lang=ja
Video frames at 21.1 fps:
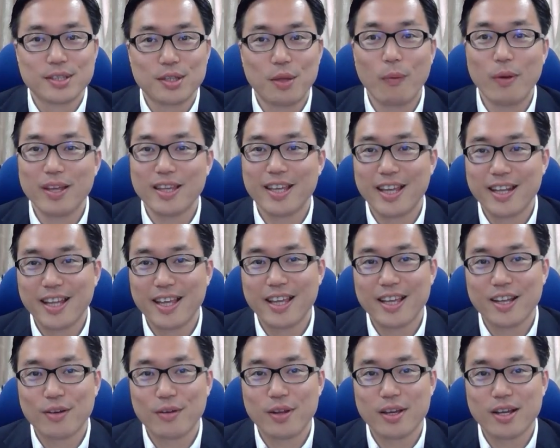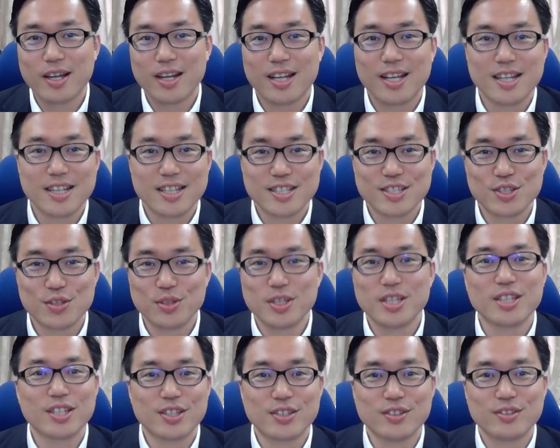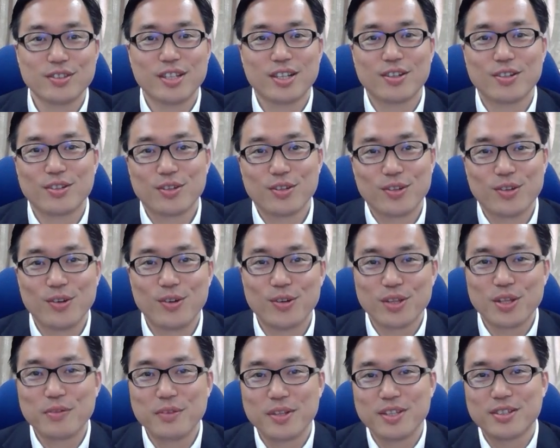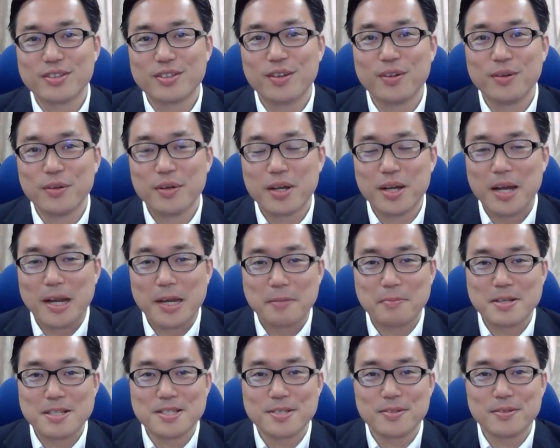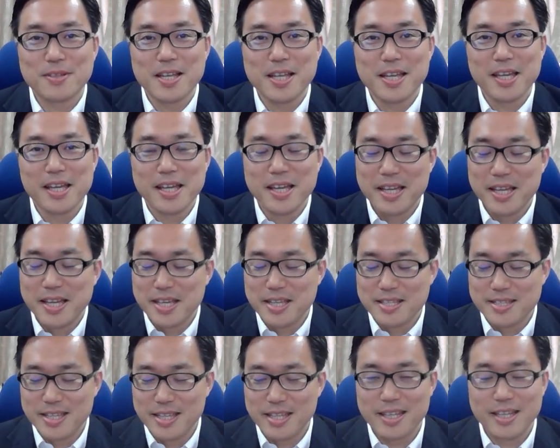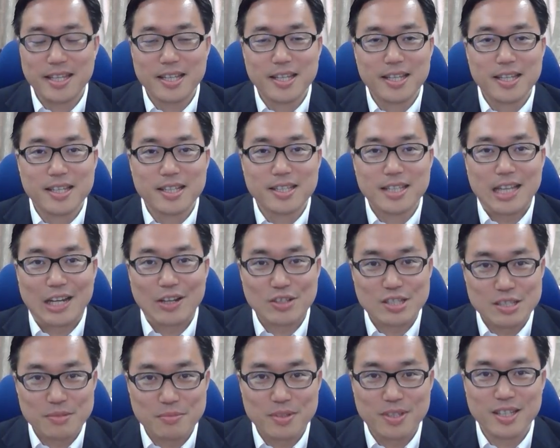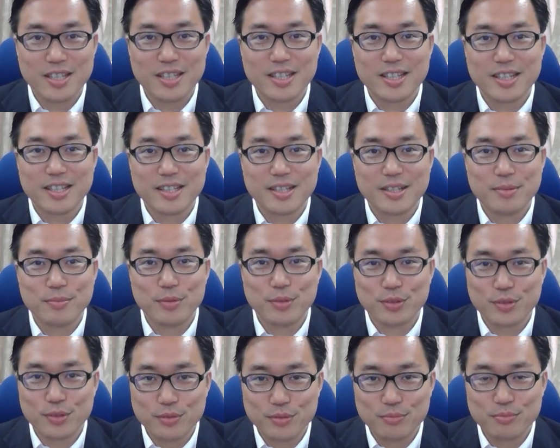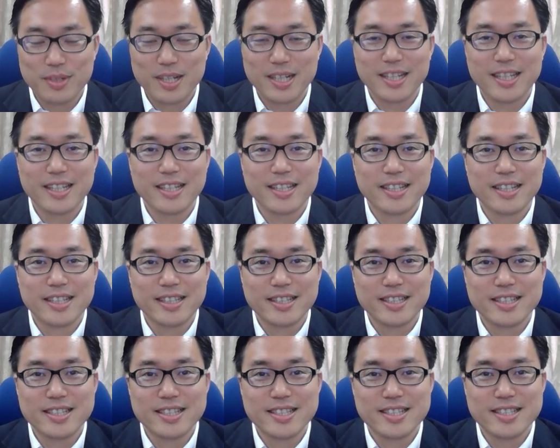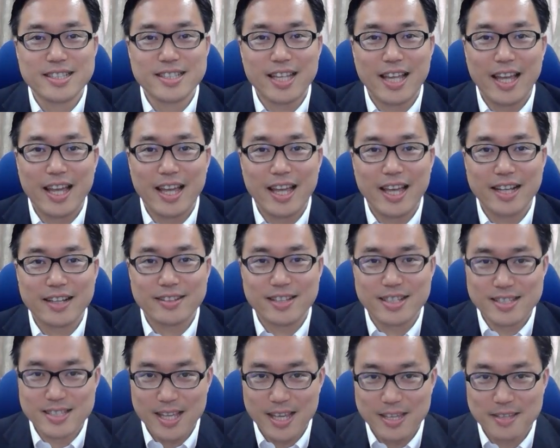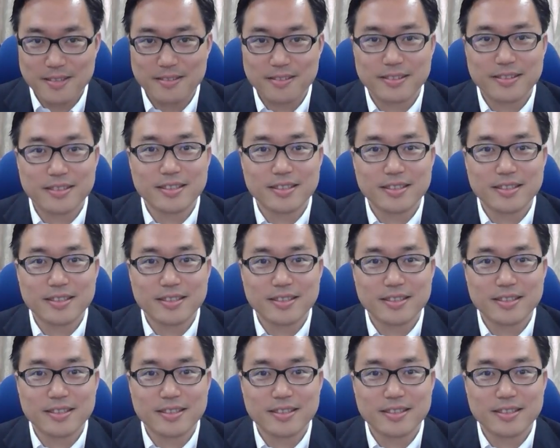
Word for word: とはいえね、これから初任給やこのゴールデンウィークとありますので、ぜひ楽しみにもう一踏ん張りしてください。